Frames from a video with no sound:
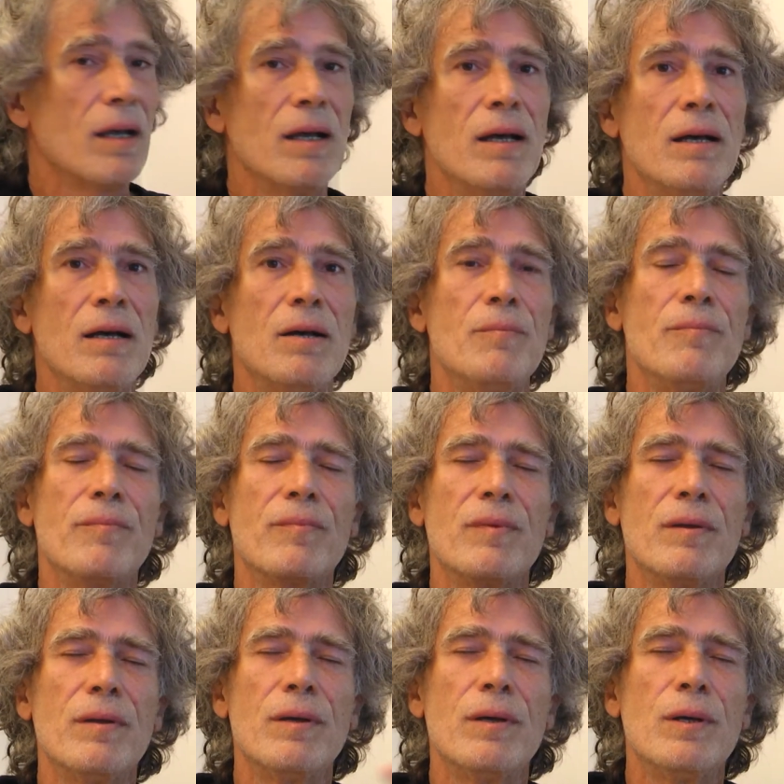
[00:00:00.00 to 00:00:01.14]
äh,
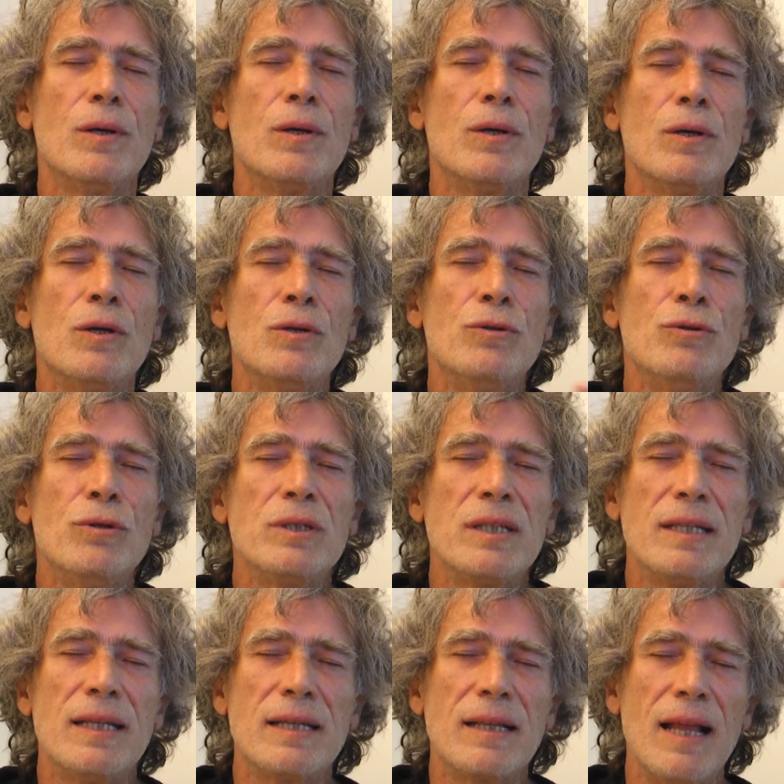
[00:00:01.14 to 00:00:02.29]
durch
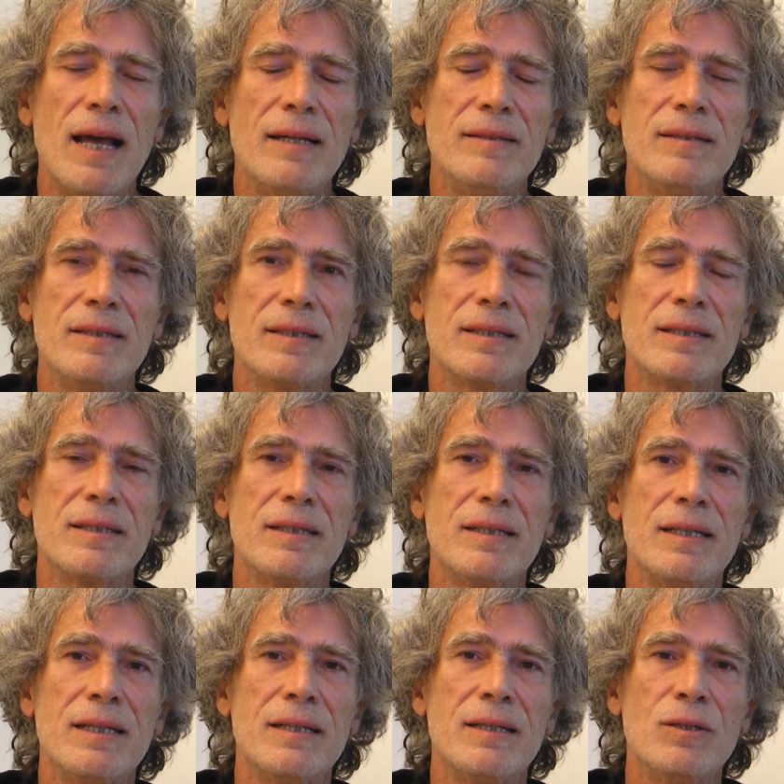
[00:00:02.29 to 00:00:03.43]
den Atlantik
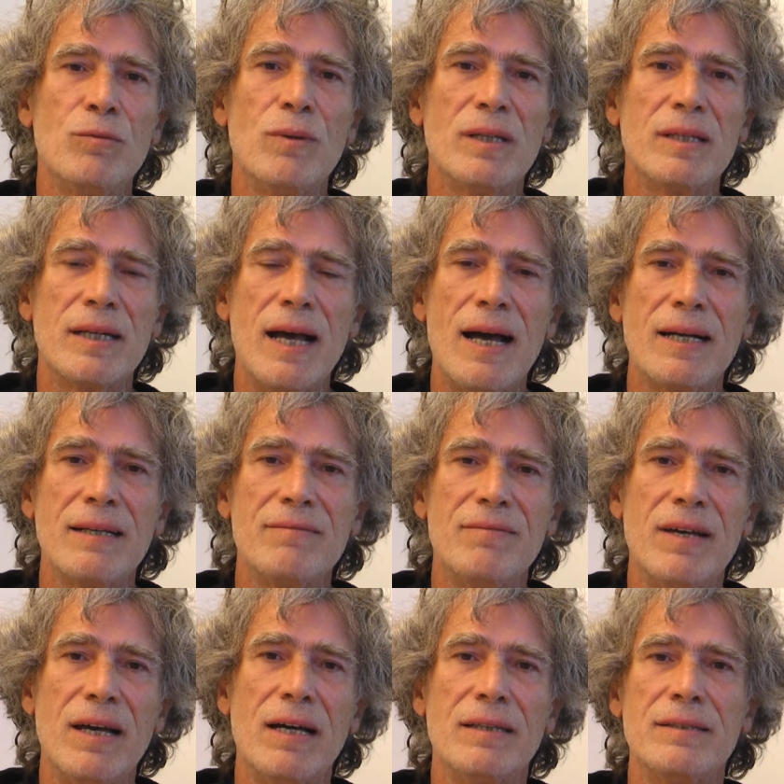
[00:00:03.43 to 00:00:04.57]
übertragen
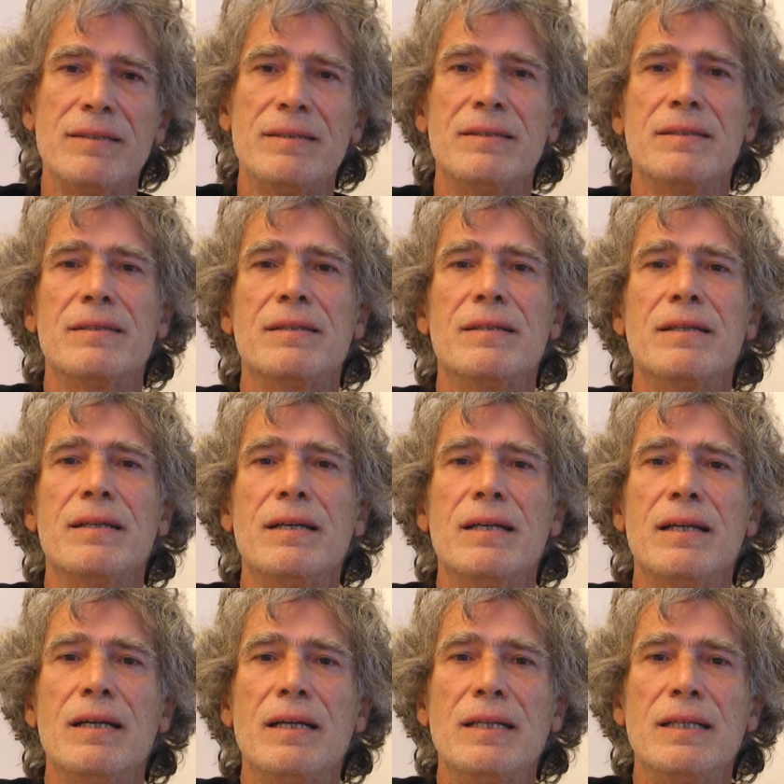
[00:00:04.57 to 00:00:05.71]
werden,
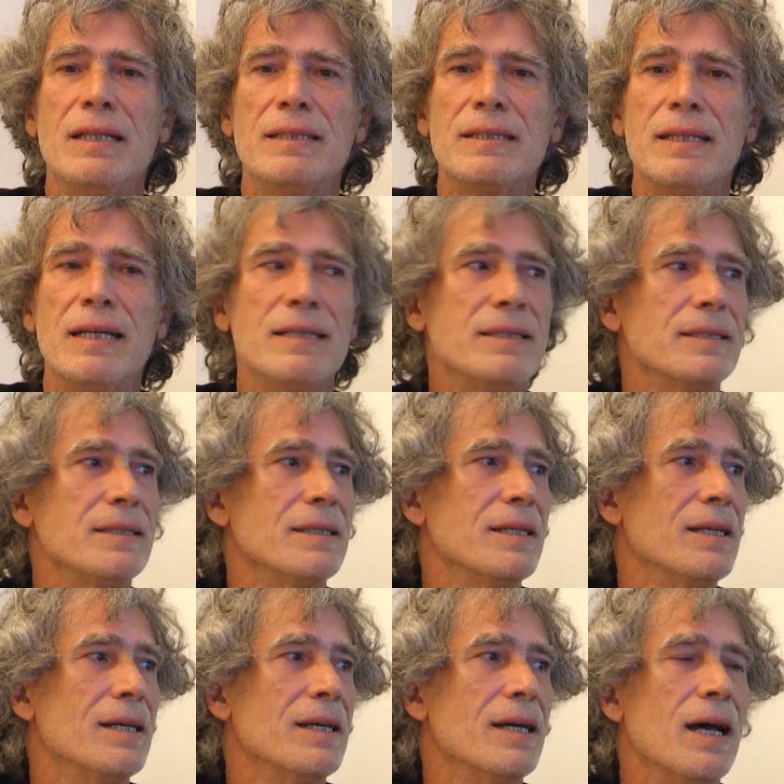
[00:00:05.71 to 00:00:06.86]
dass das
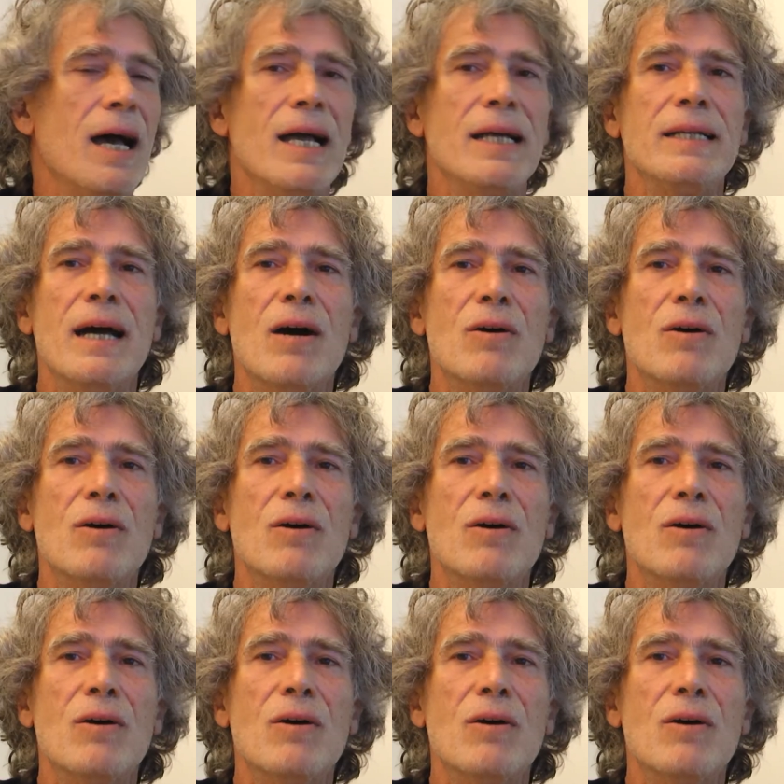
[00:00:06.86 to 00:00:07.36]
eine